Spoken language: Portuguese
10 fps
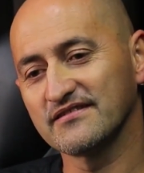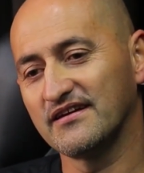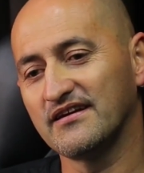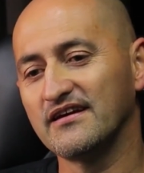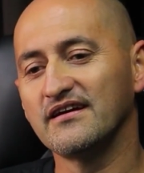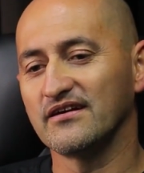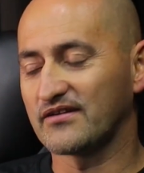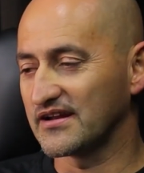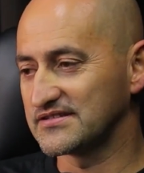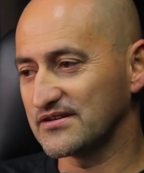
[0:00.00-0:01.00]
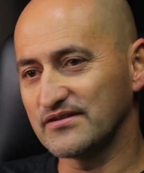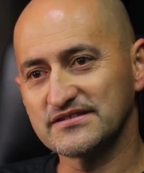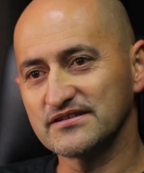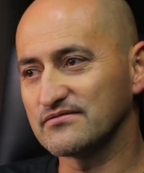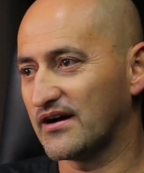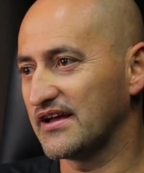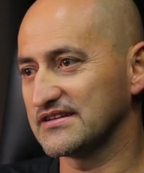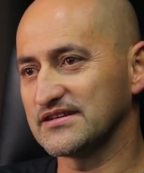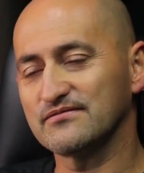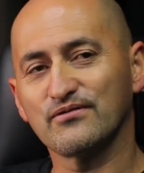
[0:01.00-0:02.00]
Uhum. Eu quero ser conhecido como
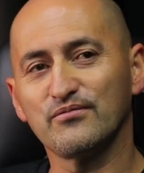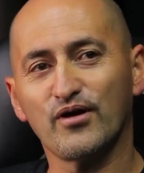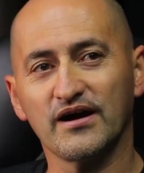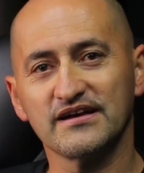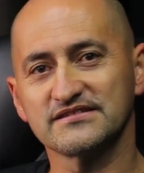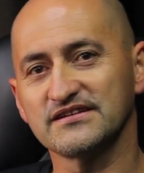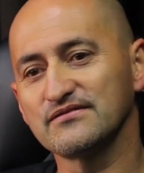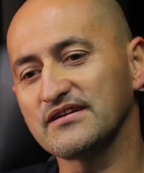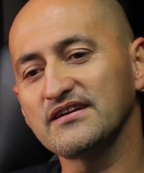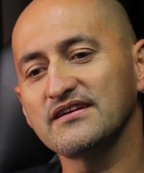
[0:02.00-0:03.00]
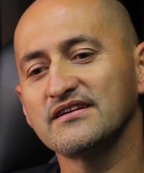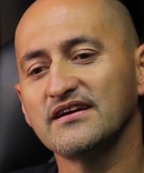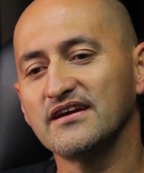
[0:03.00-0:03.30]
arranha-céu, como arranha-céu que